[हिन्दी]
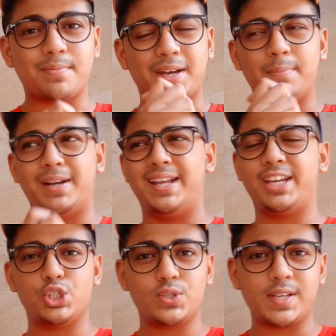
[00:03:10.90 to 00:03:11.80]
हमारे
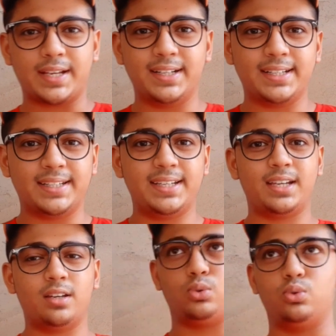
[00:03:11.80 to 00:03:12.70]
बिल्डिंग के जो सेक्रेटरी
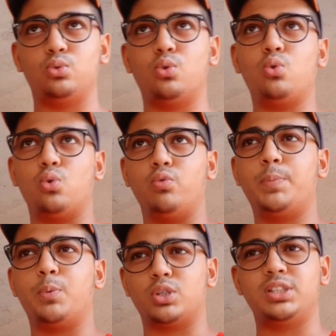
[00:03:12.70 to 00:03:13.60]
है उनको
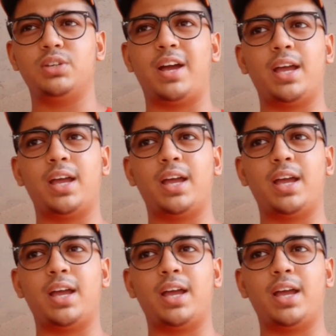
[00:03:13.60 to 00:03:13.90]
कोविड पॉजिटिव